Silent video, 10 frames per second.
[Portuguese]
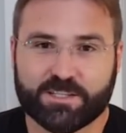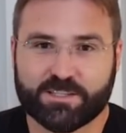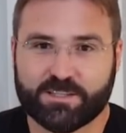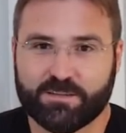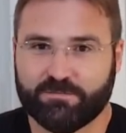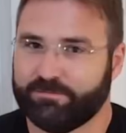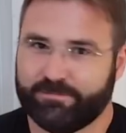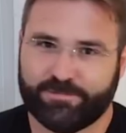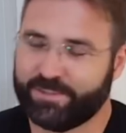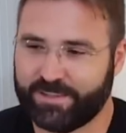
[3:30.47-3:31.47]
disse,
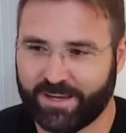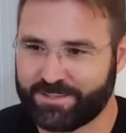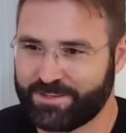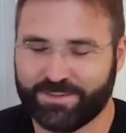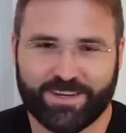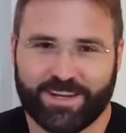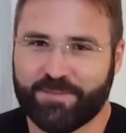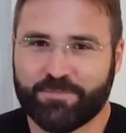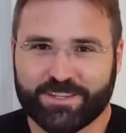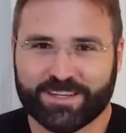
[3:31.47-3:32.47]
fantástico, ela
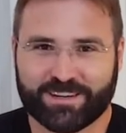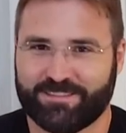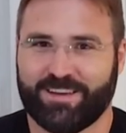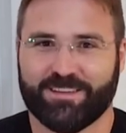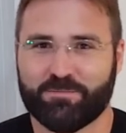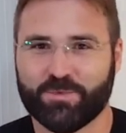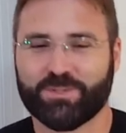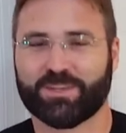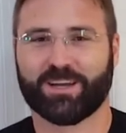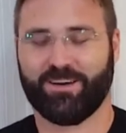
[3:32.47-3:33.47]
é muito engraçada,
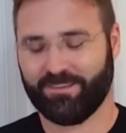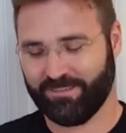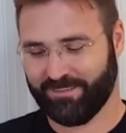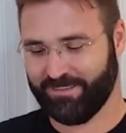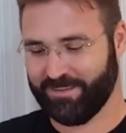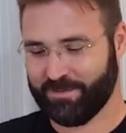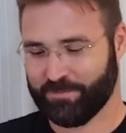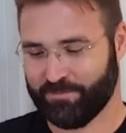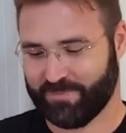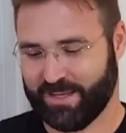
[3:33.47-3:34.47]
muito legal.
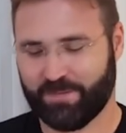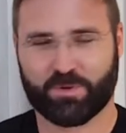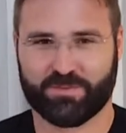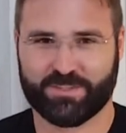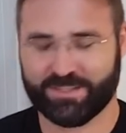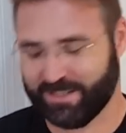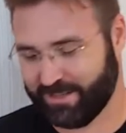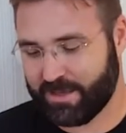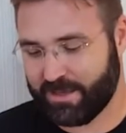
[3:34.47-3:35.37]
Ela é professora de inglês.